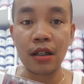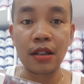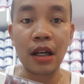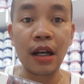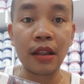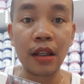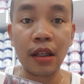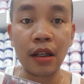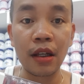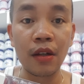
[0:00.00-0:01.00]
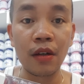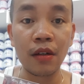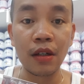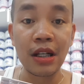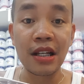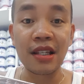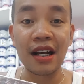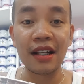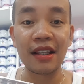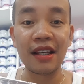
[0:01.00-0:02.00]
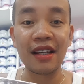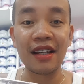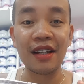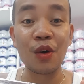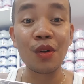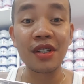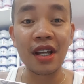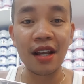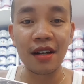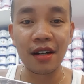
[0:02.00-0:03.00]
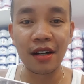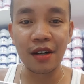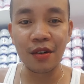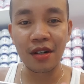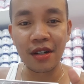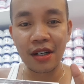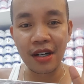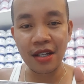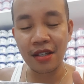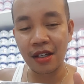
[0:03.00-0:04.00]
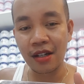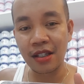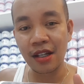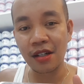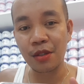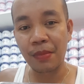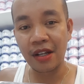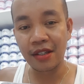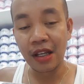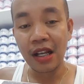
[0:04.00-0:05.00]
sa ating ano, sa ating wholesaler or res resellers price